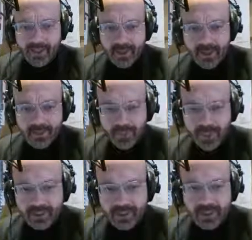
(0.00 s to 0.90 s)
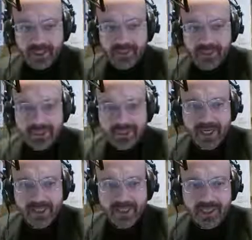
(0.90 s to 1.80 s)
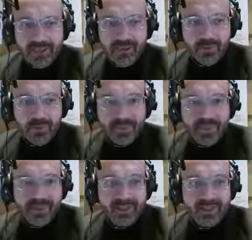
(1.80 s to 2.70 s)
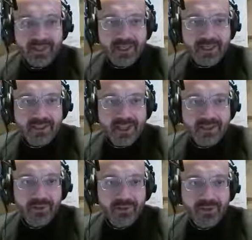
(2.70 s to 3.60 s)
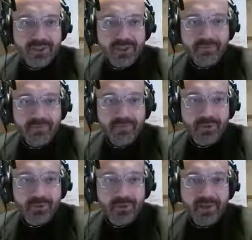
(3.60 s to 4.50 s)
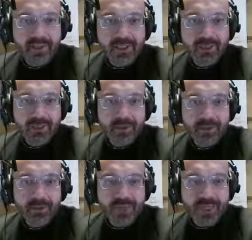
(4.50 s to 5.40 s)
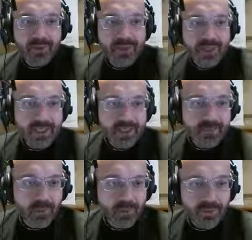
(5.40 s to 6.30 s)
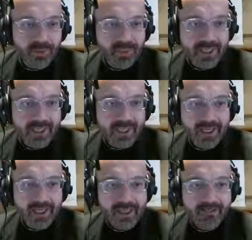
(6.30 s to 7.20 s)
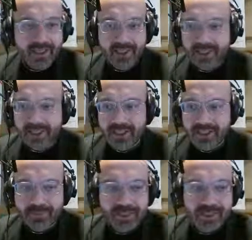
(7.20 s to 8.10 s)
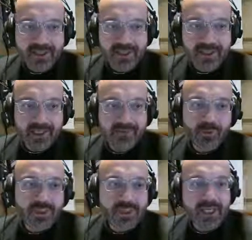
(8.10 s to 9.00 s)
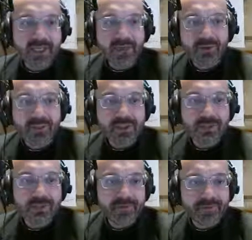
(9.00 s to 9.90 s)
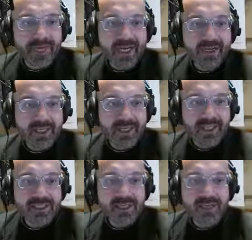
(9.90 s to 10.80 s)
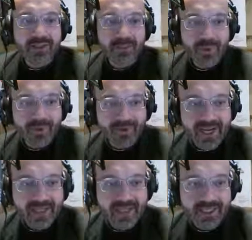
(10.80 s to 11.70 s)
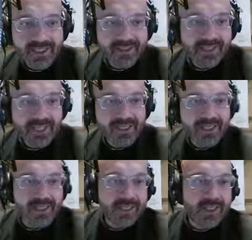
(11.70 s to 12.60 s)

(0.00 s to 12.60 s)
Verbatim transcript: Leggo anche da questa pagina come da Santo Stefano a Pieve di Cadore prosegua il lavoro della neve, le ditte specializzate forestali non si sono fermate essendo in una fase intensa,